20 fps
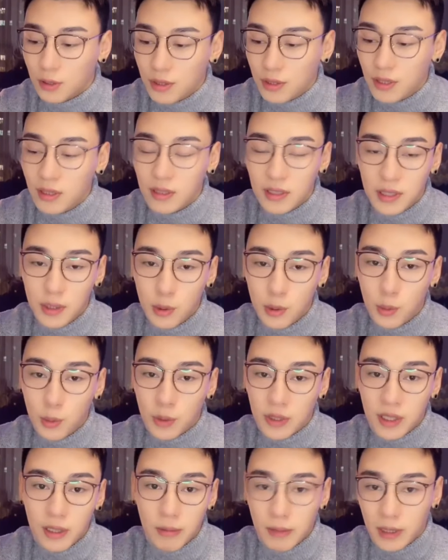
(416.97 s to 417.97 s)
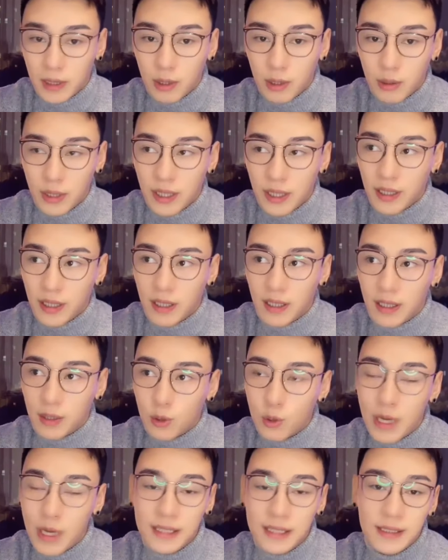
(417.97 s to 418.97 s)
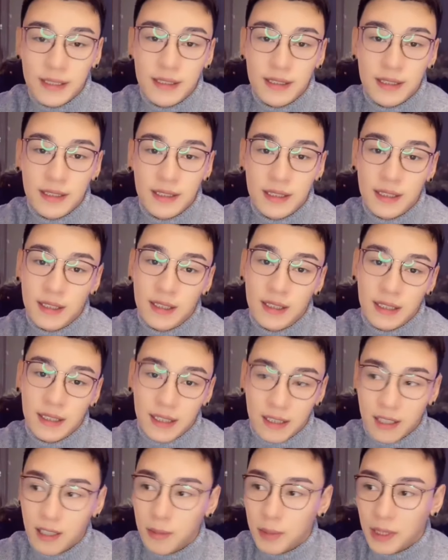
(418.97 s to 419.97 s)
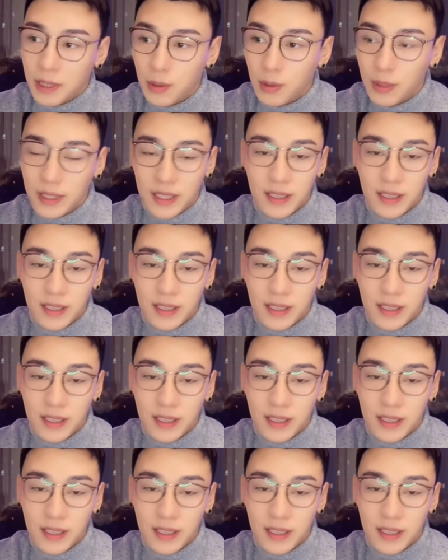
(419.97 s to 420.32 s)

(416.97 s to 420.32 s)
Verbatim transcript: 正是因为我特别的会关心自己，也特别的会